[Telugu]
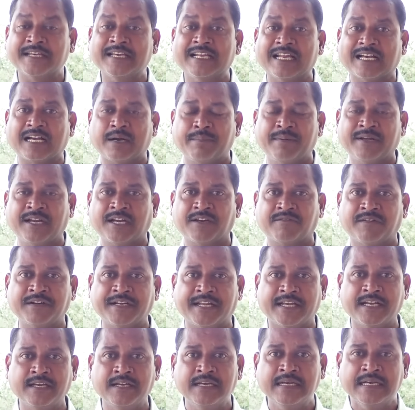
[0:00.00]

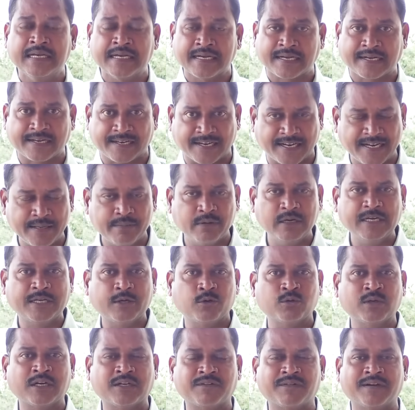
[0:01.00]
కీలకమైనటువంటి
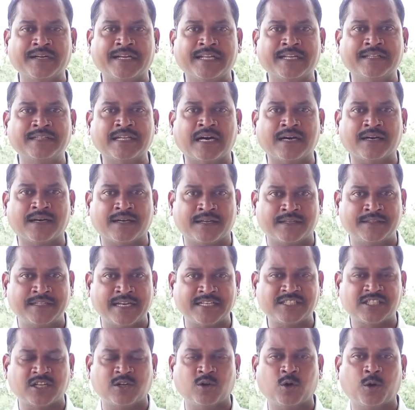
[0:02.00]
క్రెడిబిలిటీ ఉన్నటువంటి
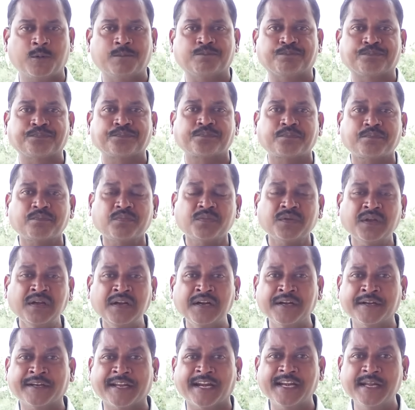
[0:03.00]
దేశంలో
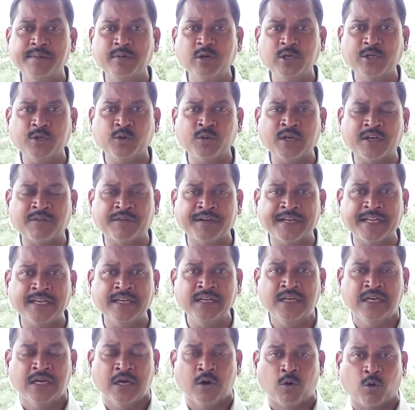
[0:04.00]
క్రెడిబిలిటీ ఉన్నటువంటి
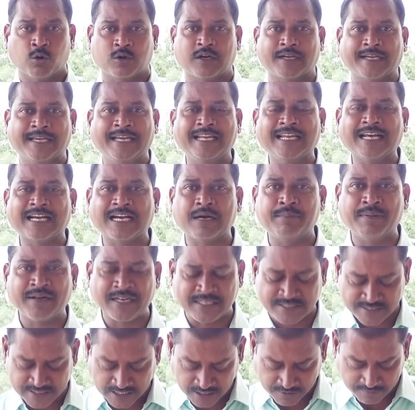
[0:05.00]
ఒక
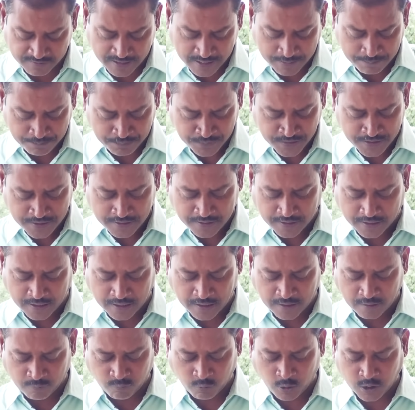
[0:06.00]
కీలకమైన సర్వే
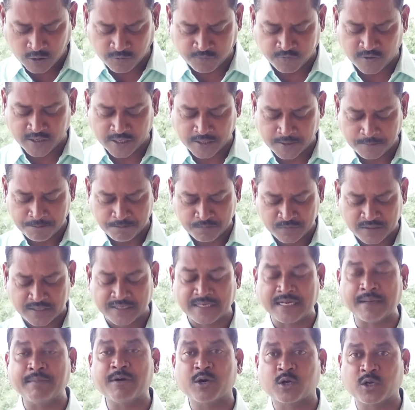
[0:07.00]
ఓట్ ఫర్
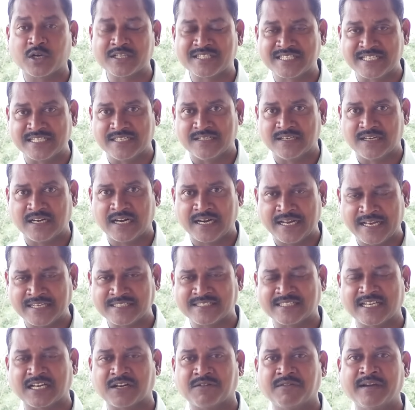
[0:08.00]
డెమోక్రసీ అనే
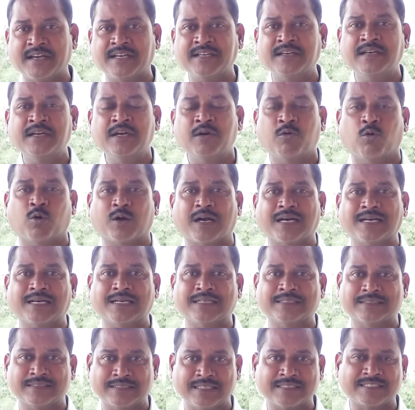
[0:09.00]
సర్వే ఒక
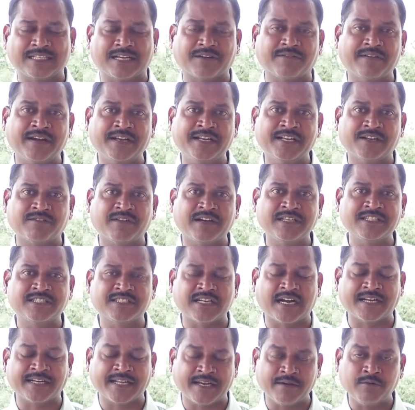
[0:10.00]
సర్వే
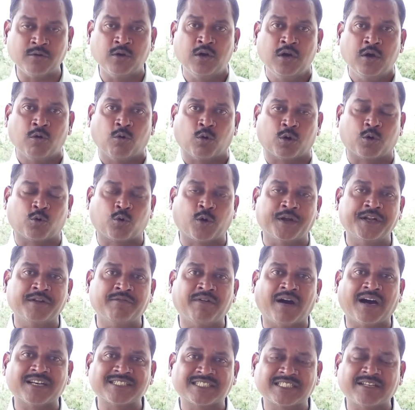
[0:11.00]
నిర్వహించి అంటే కొన్ని
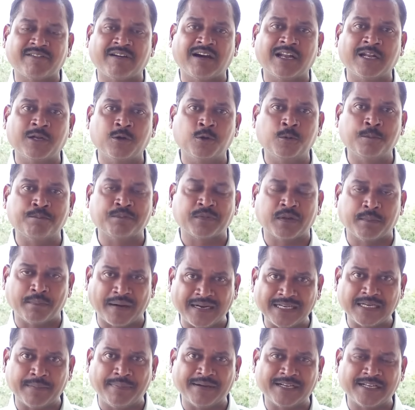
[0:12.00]
వాస్తవాలను
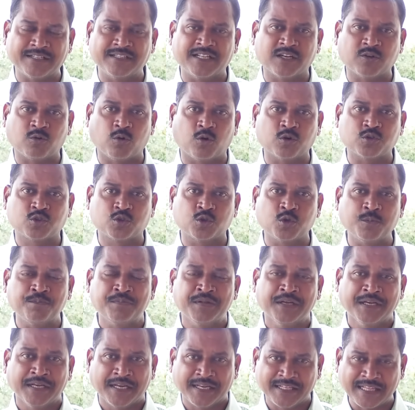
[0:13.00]
బయటపెట్టింది అనుకోవచ్చు
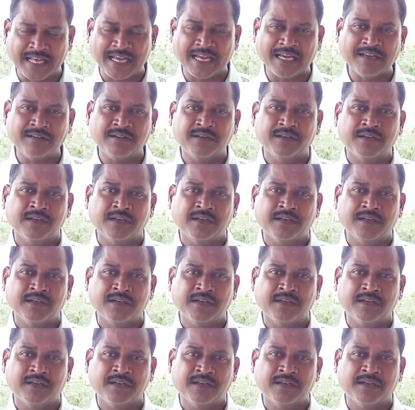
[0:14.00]
ఇదే